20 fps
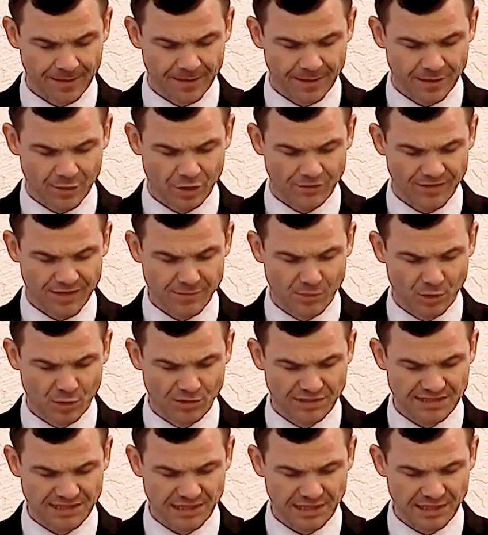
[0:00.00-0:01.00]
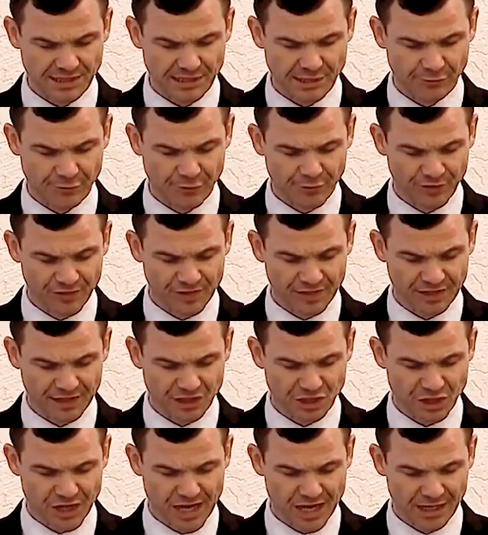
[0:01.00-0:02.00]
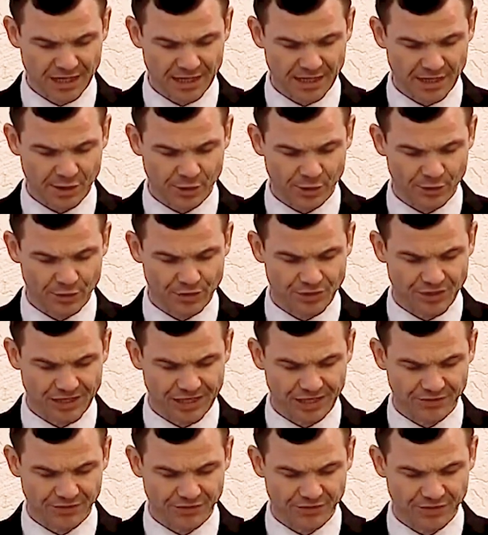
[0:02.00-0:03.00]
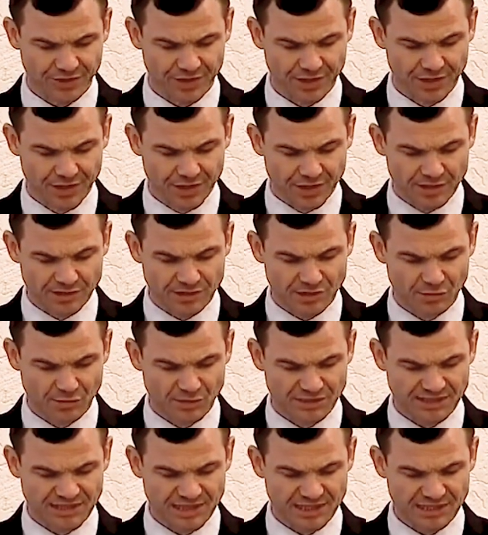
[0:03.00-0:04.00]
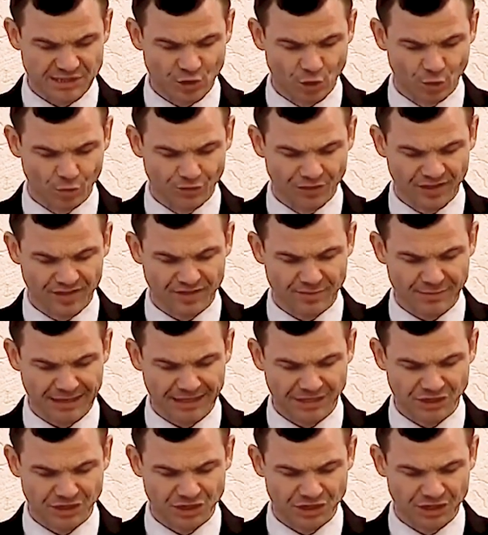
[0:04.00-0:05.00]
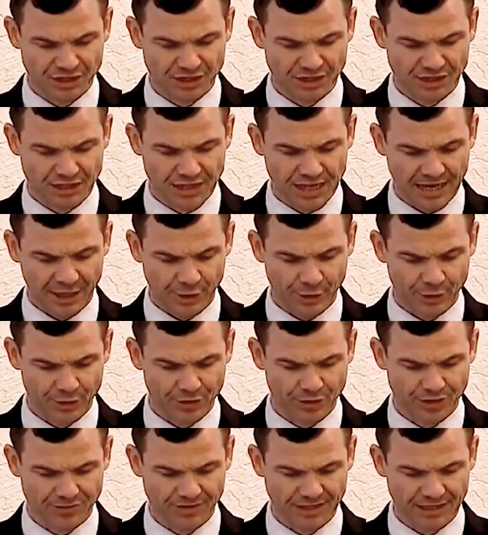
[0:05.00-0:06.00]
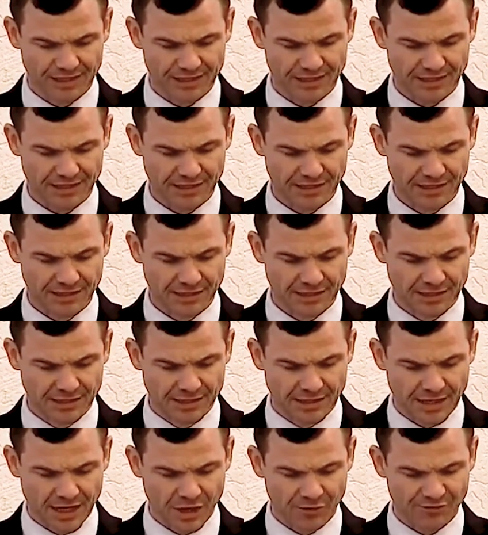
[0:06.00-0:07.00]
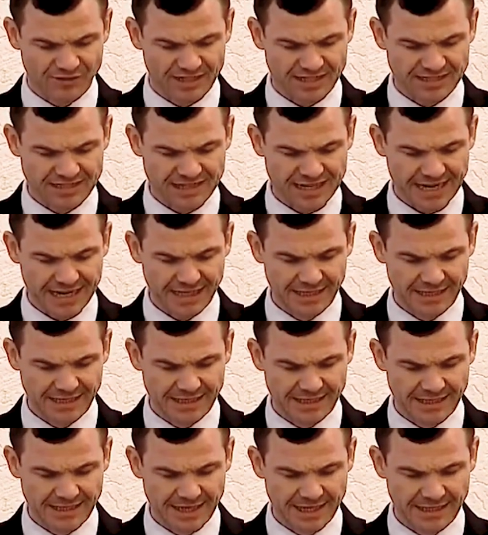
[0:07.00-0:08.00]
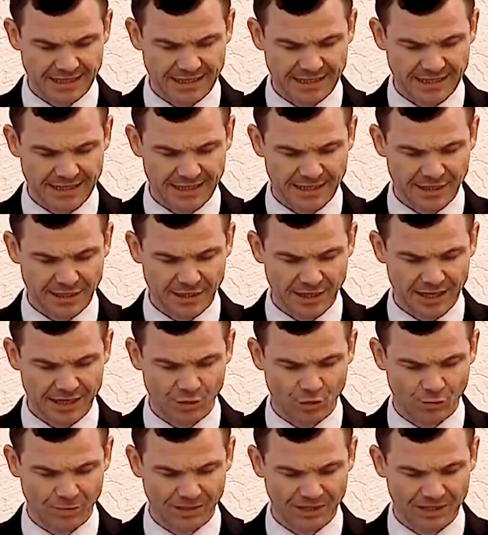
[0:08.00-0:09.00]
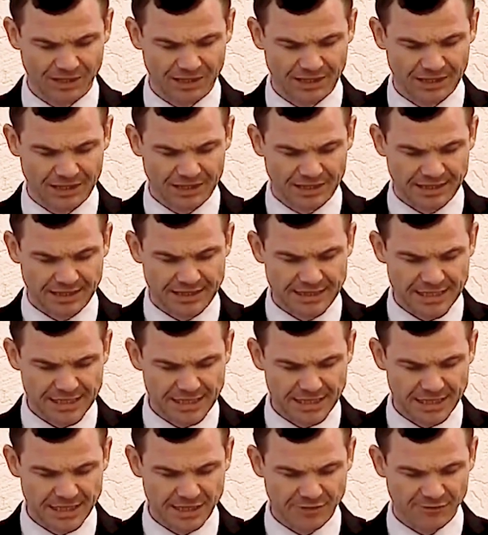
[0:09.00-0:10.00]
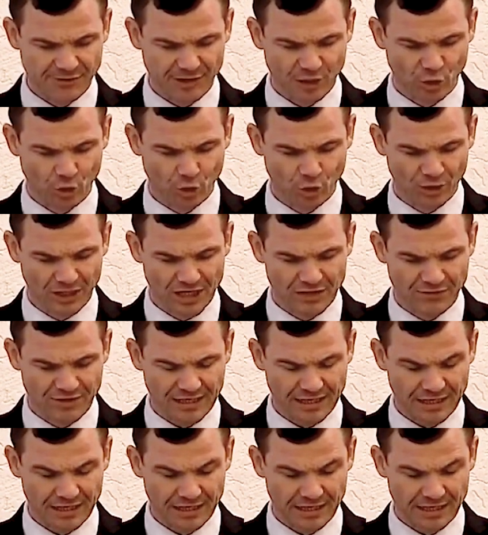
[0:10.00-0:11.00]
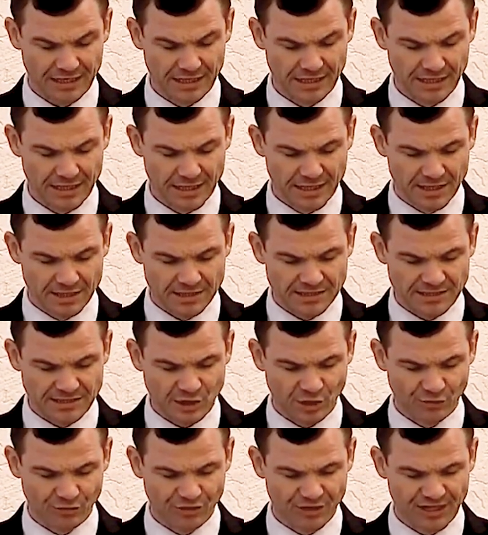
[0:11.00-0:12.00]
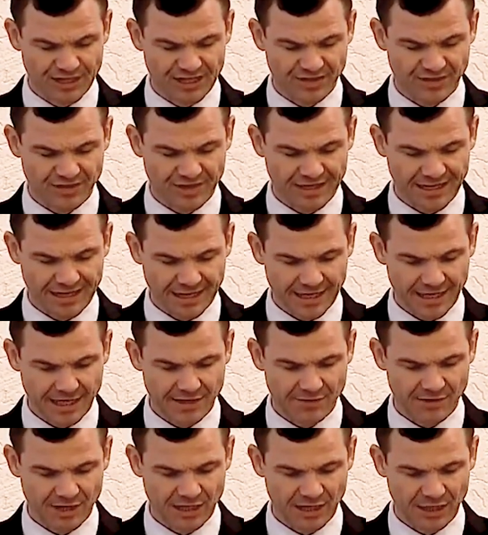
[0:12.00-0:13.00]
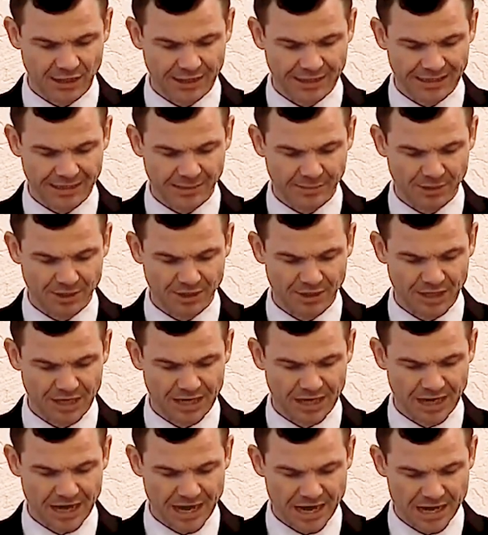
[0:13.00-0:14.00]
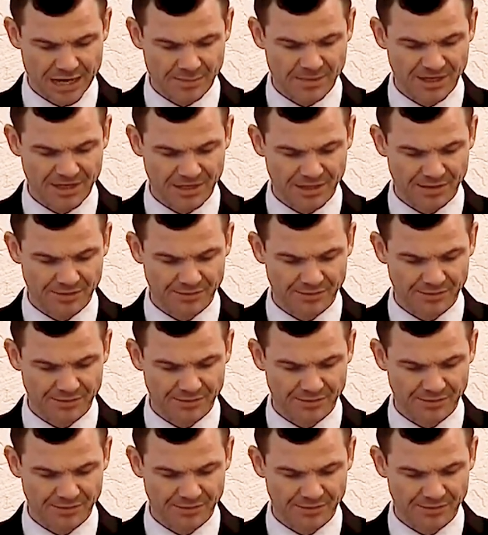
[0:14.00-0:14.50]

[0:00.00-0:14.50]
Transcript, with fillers: Und wie Mose in der Wüste die Schlange erhöht hat, so muss der Sohn des Menschen erhöht werden, auf dass alle, die an ihn glauben, nicht verloren werden, sondern das ewige Leben haben.